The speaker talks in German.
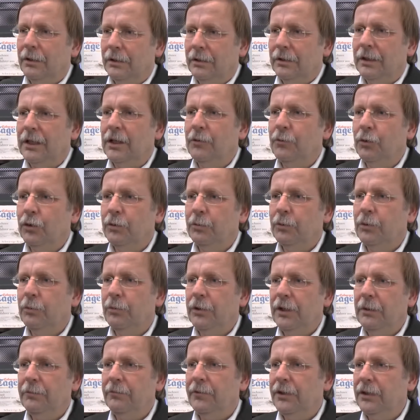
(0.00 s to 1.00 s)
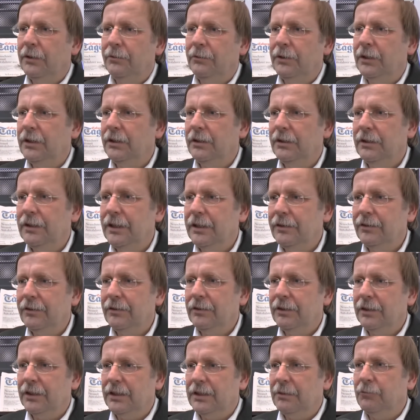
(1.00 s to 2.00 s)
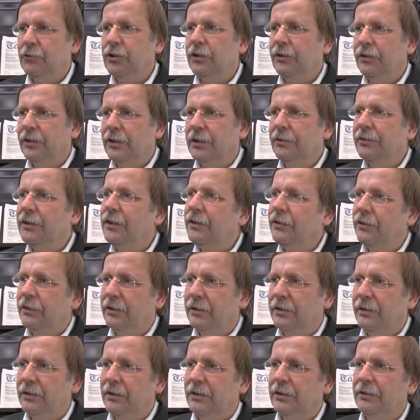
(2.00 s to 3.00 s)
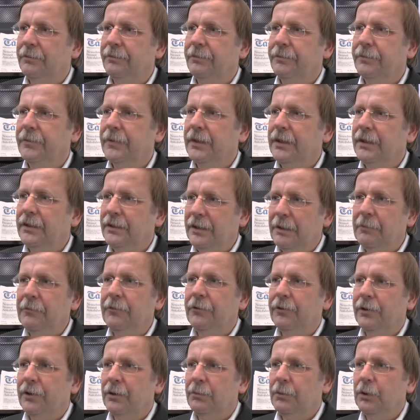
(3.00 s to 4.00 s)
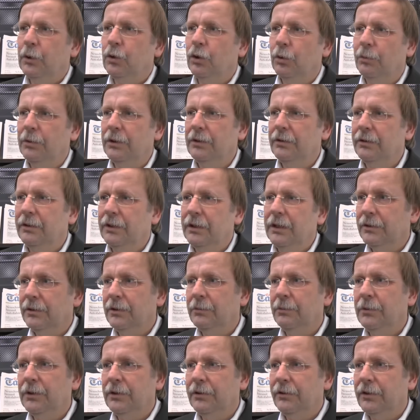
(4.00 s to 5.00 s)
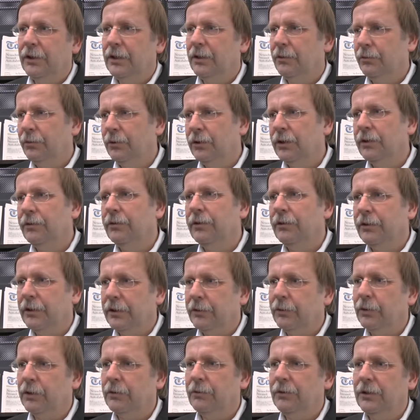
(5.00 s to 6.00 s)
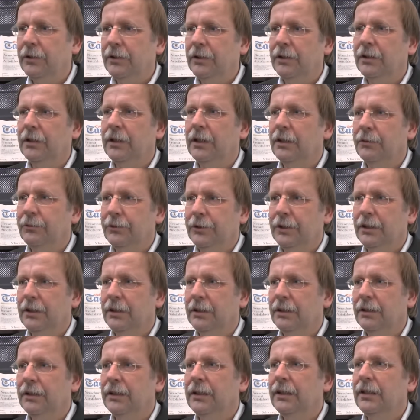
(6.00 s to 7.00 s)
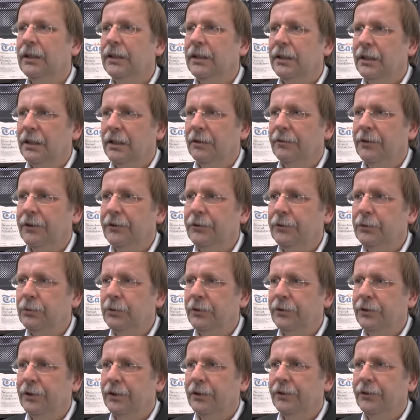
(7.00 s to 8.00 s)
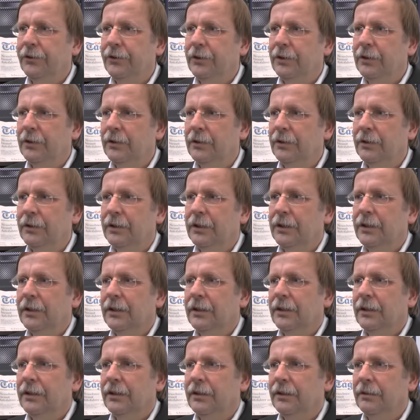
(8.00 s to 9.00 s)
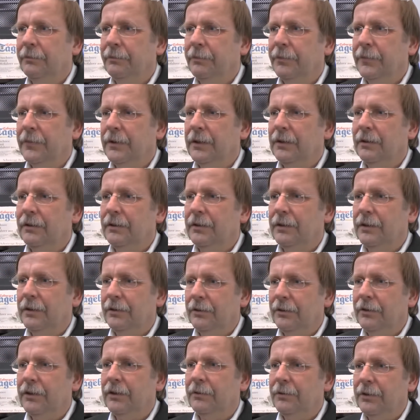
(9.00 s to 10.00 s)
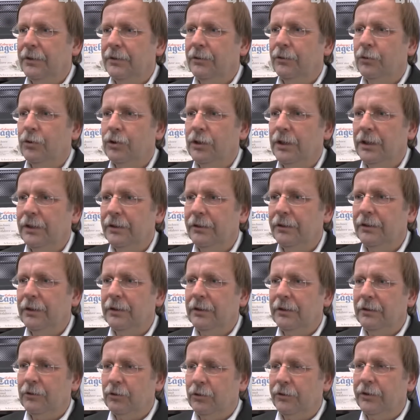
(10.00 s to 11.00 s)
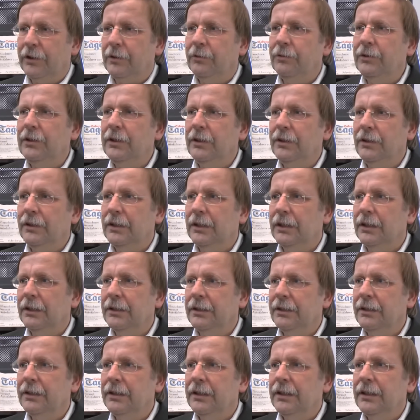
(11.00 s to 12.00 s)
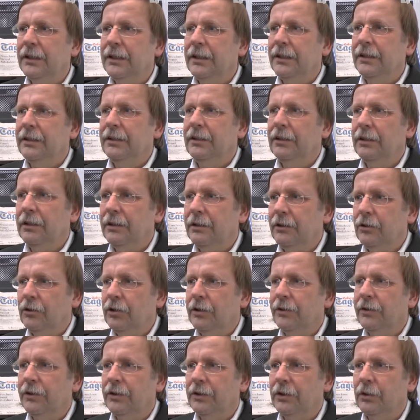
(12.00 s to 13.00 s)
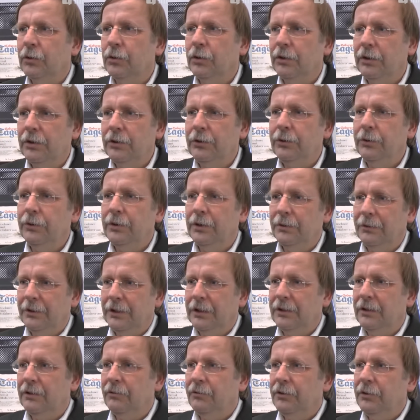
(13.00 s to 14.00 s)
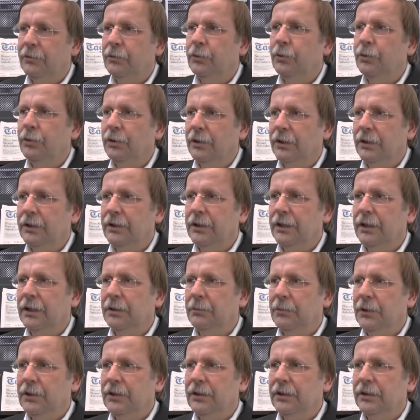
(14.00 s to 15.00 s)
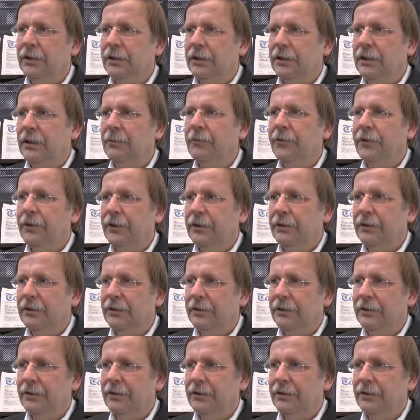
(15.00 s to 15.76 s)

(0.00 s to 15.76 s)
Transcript: Nachwuchsproblem werden wir in den nächsten Jahren im Schiedsrichterwesen ähm, in jedem Fall bekommen. Ich bin sehr dafür, dass wir sehr sorgfältig nachfragen, was die Ursachen sind, ähm, es ist ja festzustellen, dass schon seit vielen Jahren die, die, Schiedsrichter deutlich jünger werden, in viel früheren Jahren mit ihrer Amts, äh,